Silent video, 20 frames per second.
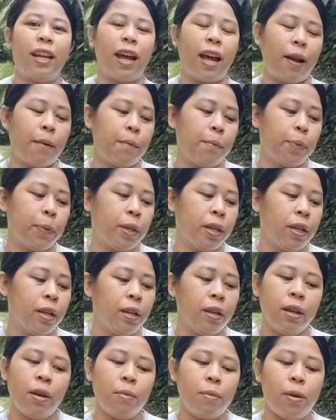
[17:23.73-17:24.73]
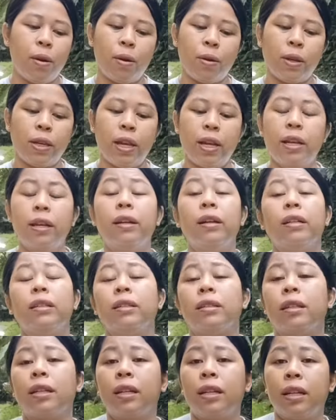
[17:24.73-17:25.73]
nah, pokoknya
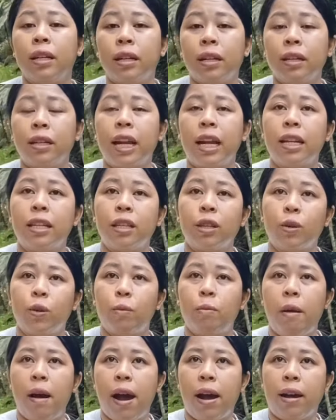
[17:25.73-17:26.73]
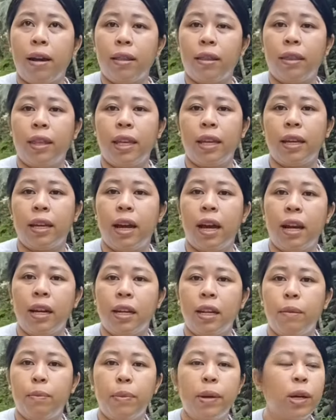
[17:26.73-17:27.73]
seneng dan seru banget tinggal
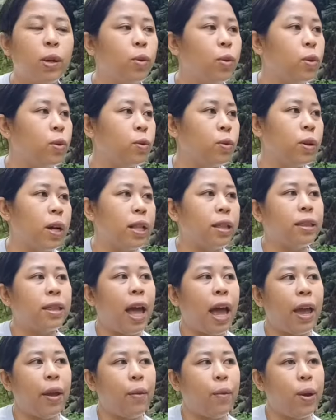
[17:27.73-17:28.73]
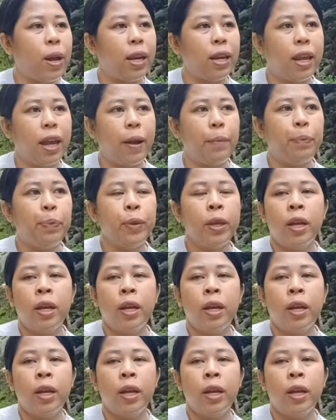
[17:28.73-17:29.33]
di pegunungan Taiwan ya